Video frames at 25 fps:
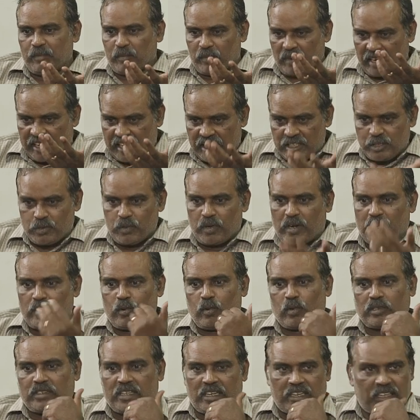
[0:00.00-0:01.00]

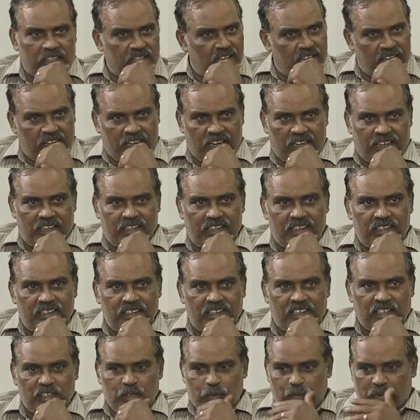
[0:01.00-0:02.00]
மகேஸ்வரன் ஒருத்தர் கேட்குறாங்க
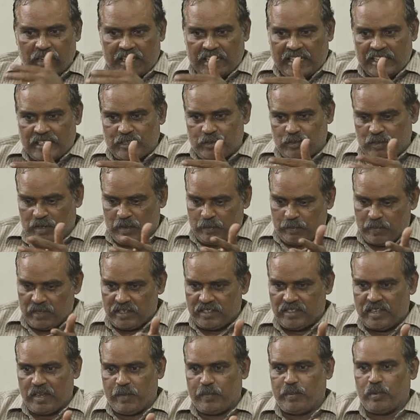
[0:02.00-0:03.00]
அந்த மகேஸ்வரன்
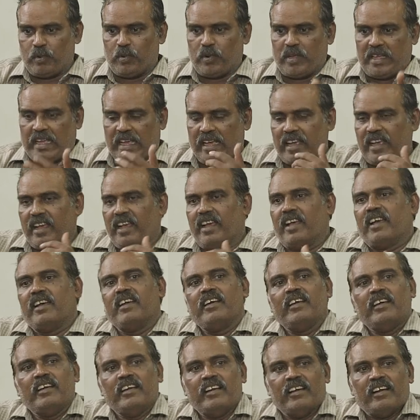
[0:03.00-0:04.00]
பிஜேபியினுடைய
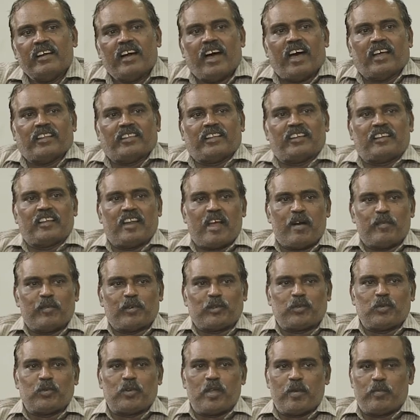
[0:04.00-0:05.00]
அந்த
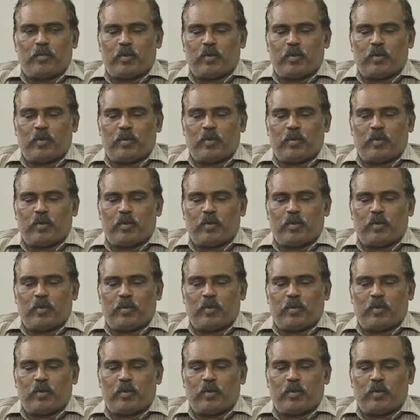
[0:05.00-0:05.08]
கிராமத்தினுடைய